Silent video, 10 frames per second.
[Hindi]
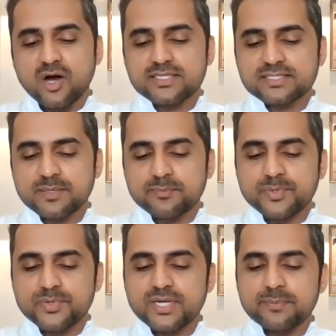और
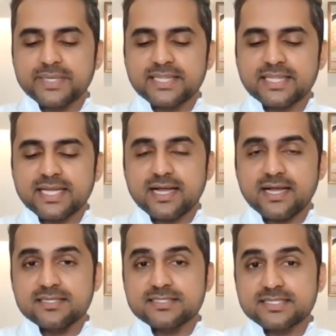संपूर्ण बनने
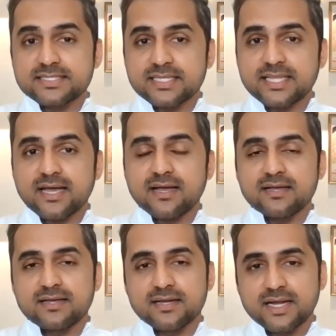का सदा
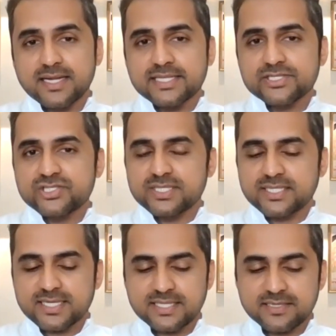
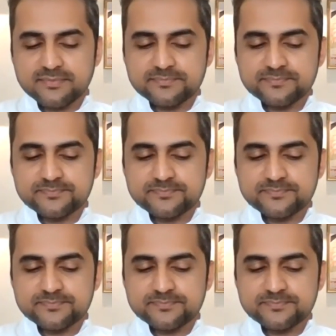अटेंशन रखना